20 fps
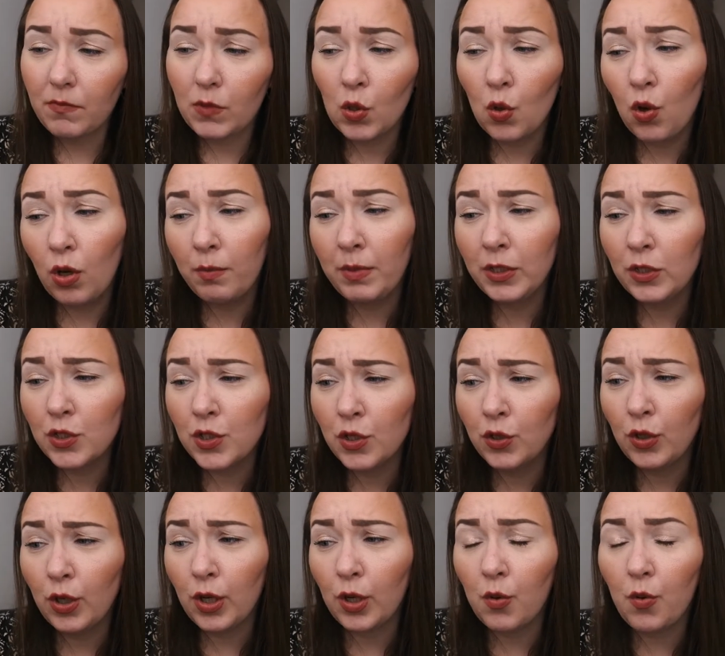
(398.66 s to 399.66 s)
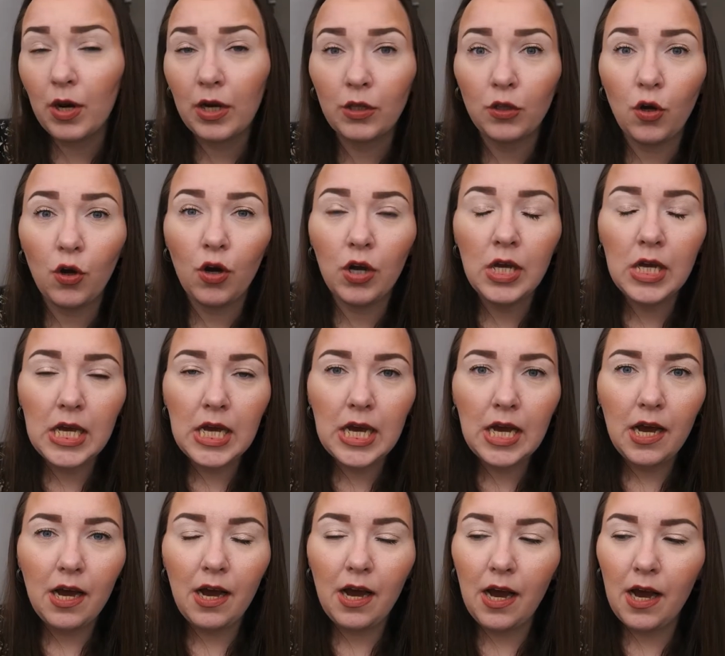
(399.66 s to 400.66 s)
o al menos yo no recuerdo
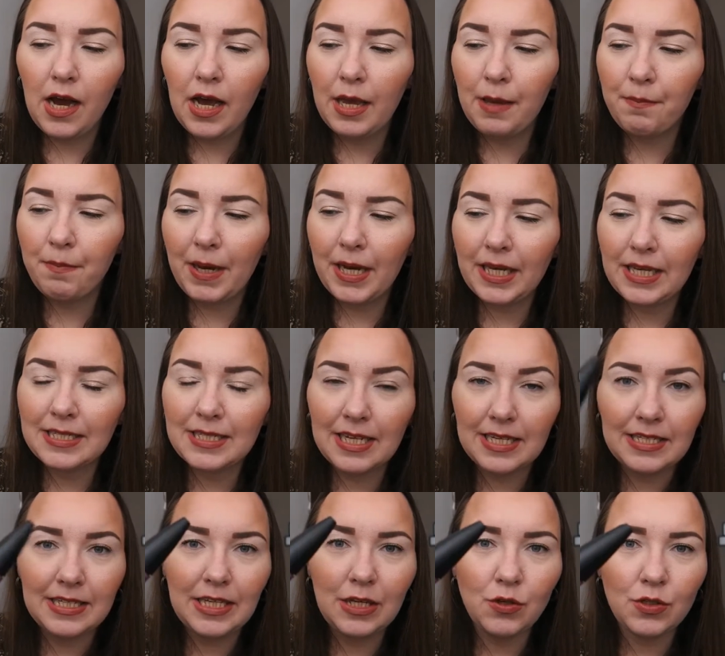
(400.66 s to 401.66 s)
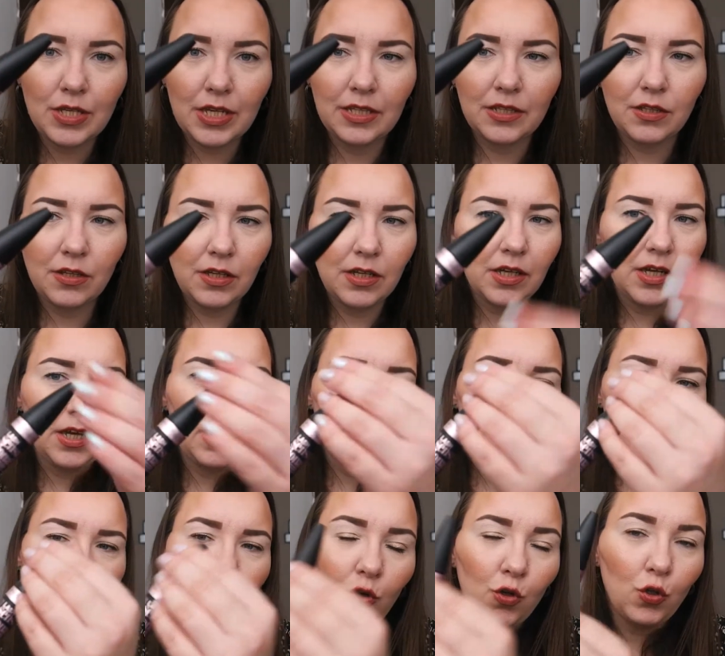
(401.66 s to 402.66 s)
ah, empaques así, o sea,
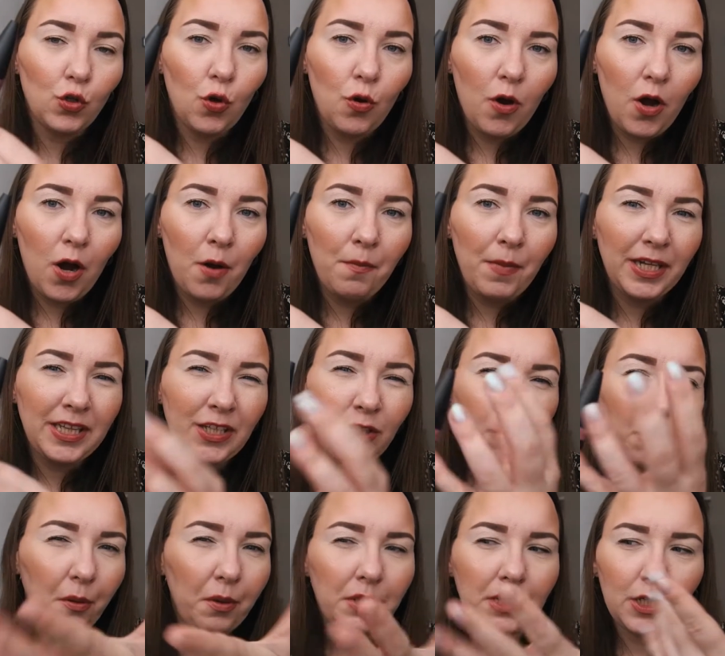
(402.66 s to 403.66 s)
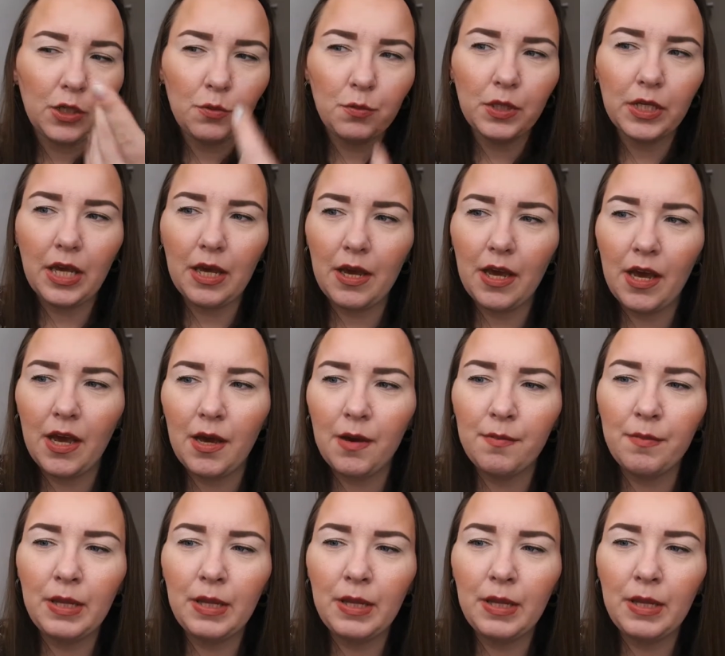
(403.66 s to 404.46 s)
eh, tono mate normalmente como que eh,